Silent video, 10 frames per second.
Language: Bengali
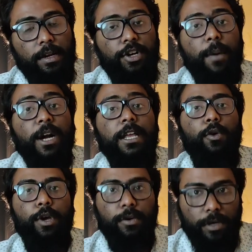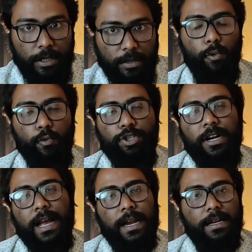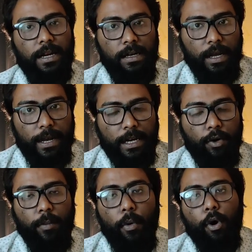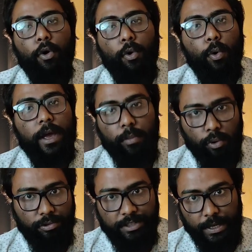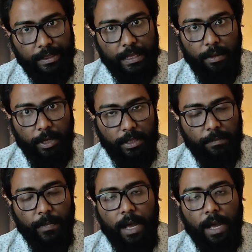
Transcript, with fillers: ড্রামাটিক হয়ে ওঠে অঙ্কুশের ক্যারেক্টারটা একটা খুব বড় রোগে ভুগছে এই সিনেমাতে